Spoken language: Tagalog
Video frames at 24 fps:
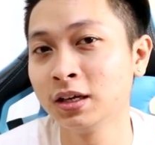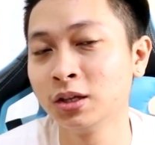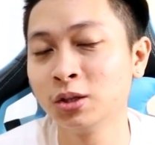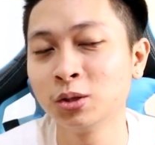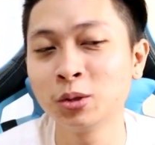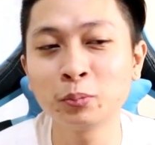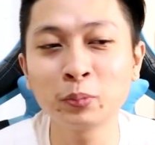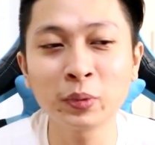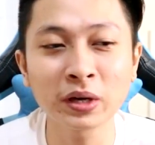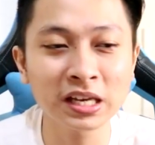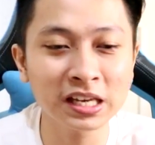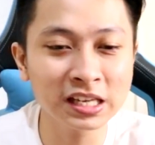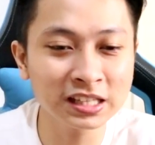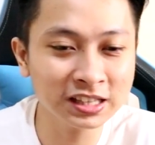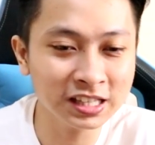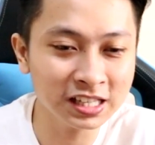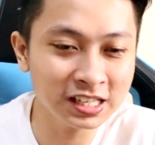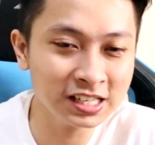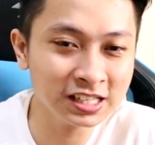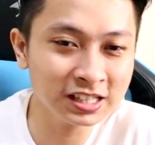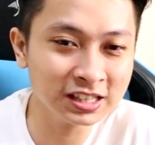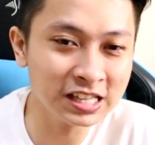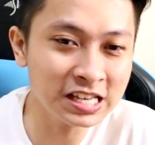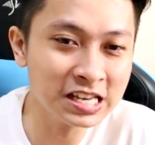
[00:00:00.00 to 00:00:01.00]
No, pag
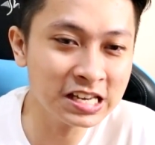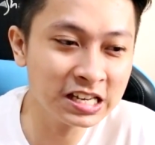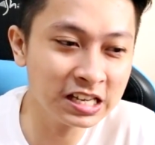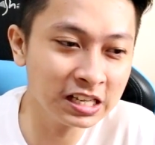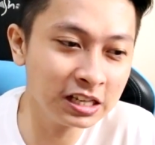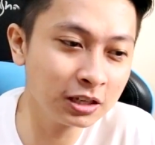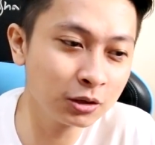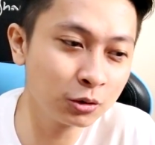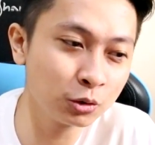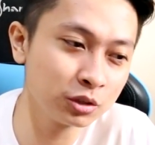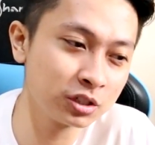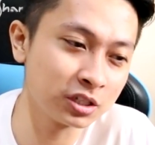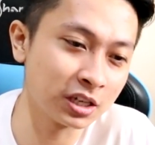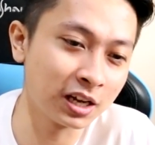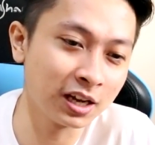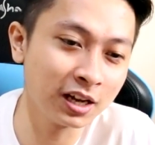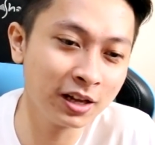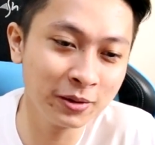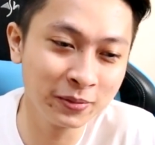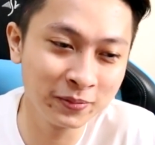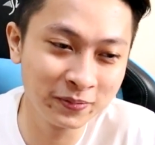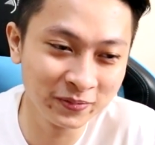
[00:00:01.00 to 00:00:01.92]
itinitigil ko siya,